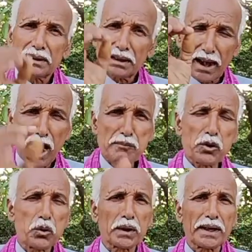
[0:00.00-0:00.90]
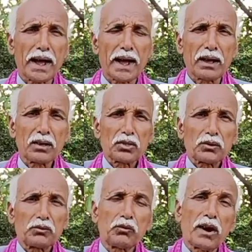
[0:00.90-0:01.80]
खराब हो गया
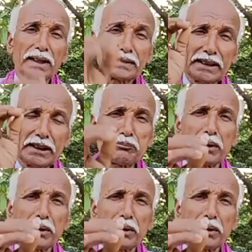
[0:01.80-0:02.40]
वह दिन